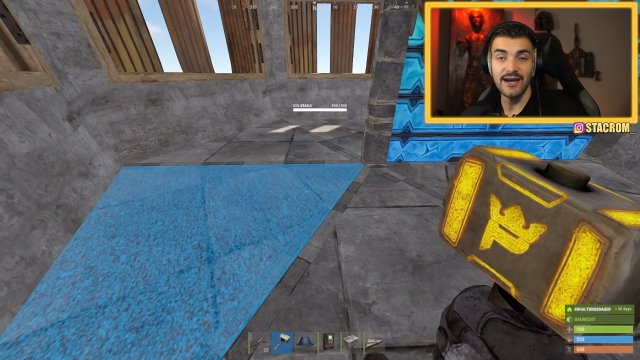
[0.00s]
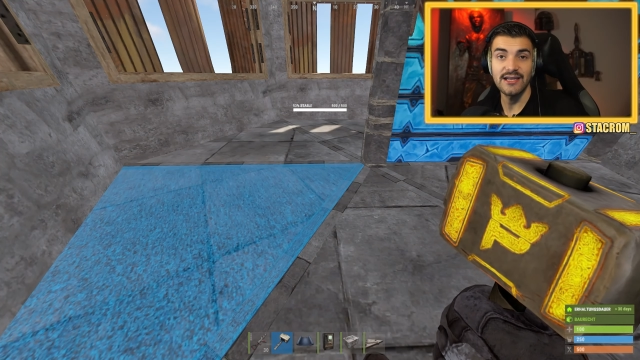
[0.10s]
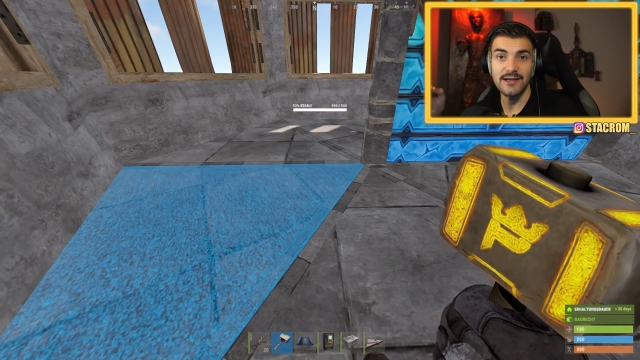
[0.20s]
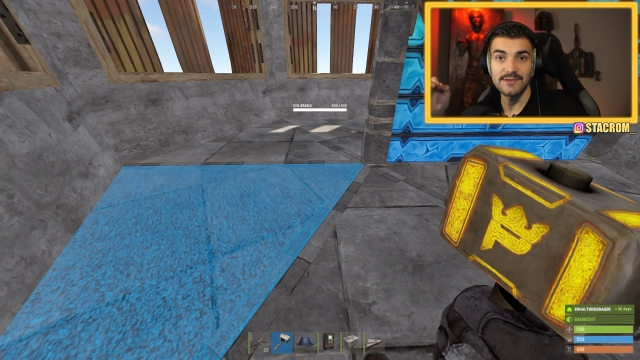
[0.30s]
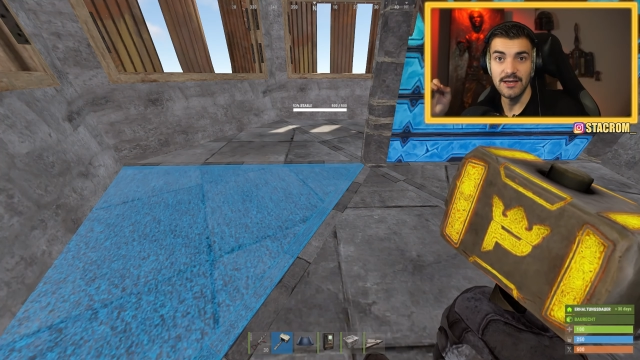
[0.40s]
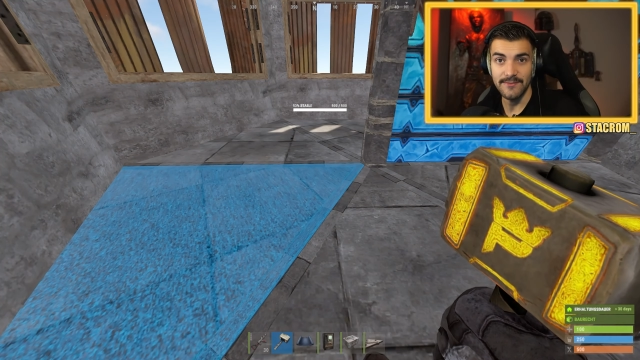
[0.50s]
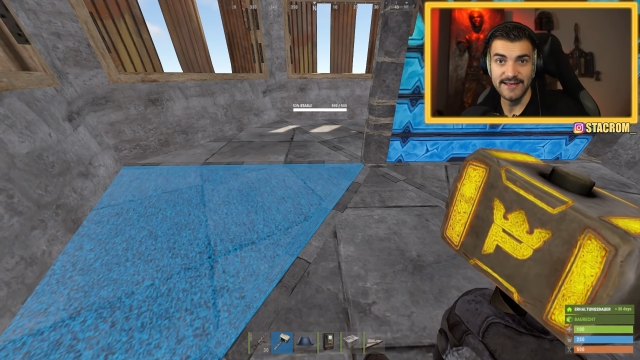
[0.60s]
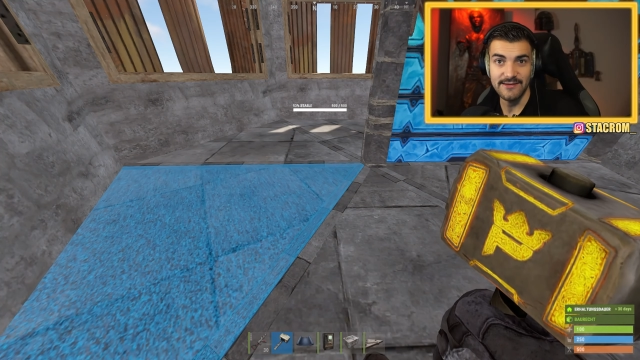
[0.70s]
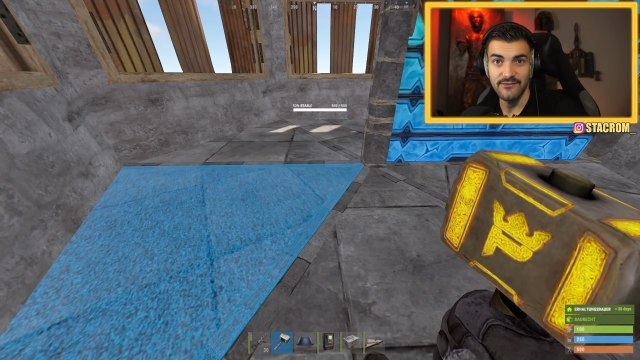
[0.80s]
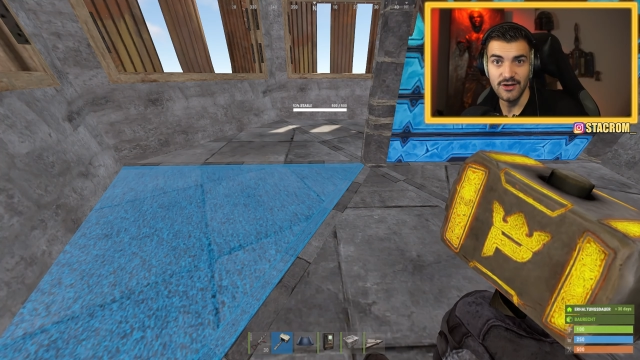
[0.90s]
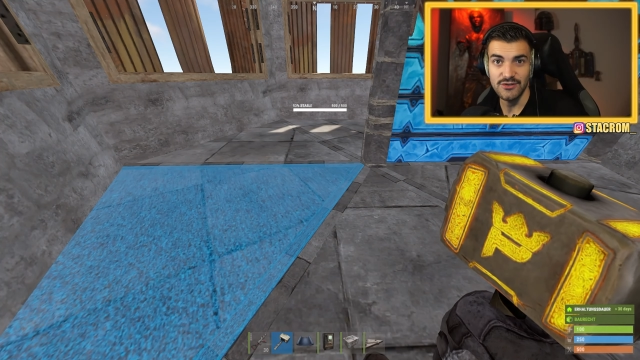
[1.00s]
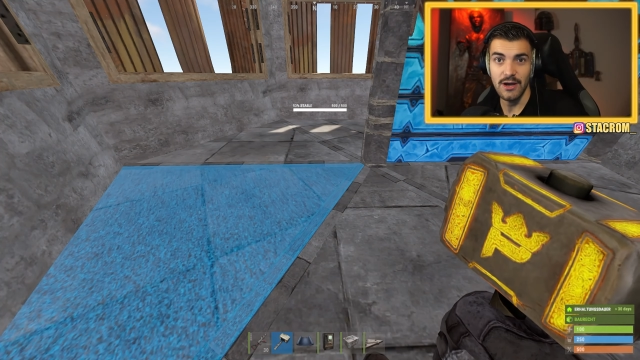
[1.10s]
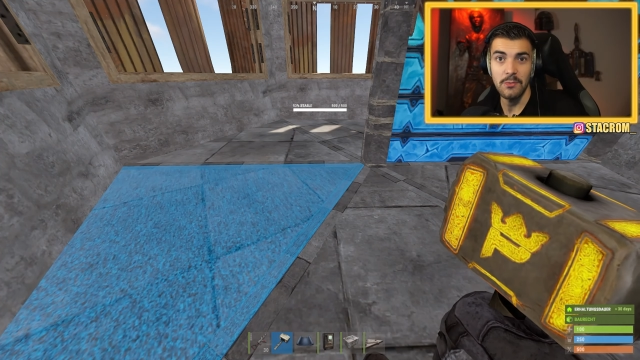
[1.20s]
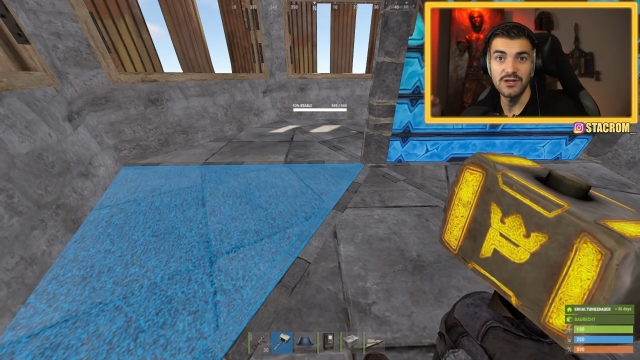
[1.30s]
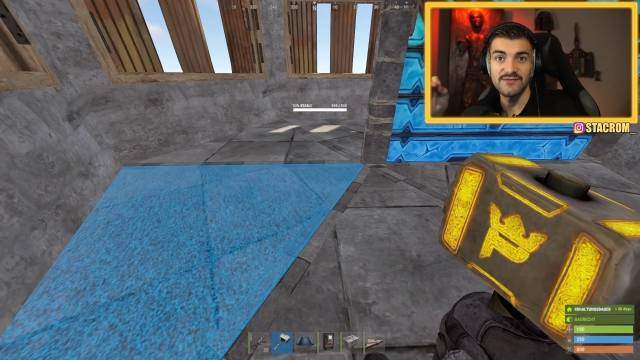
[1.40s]
Ich habe es gemacht am
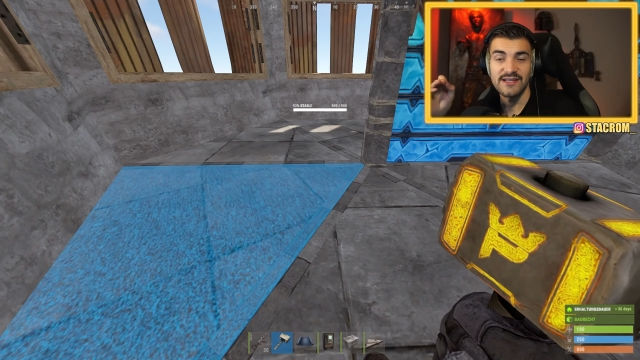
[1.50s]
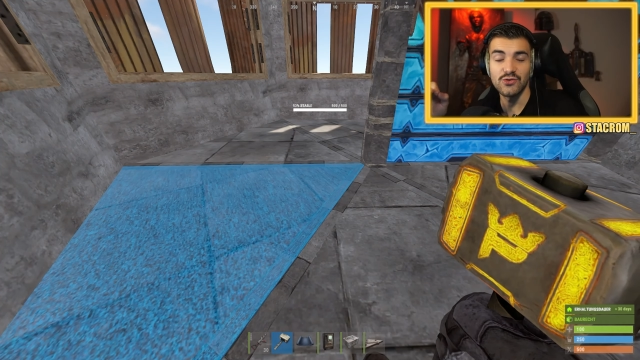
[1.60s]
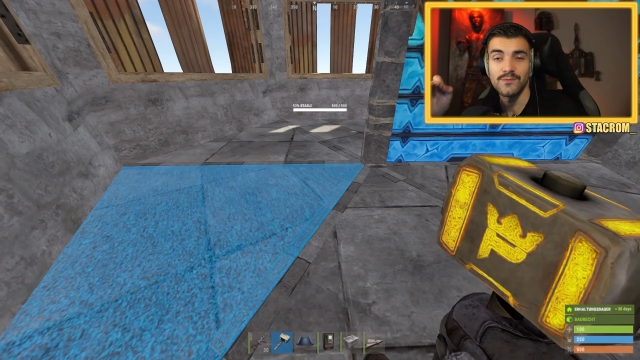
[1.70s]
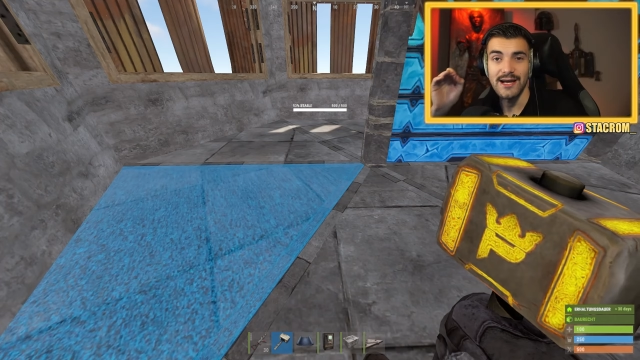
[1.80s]
Forswipe und es war super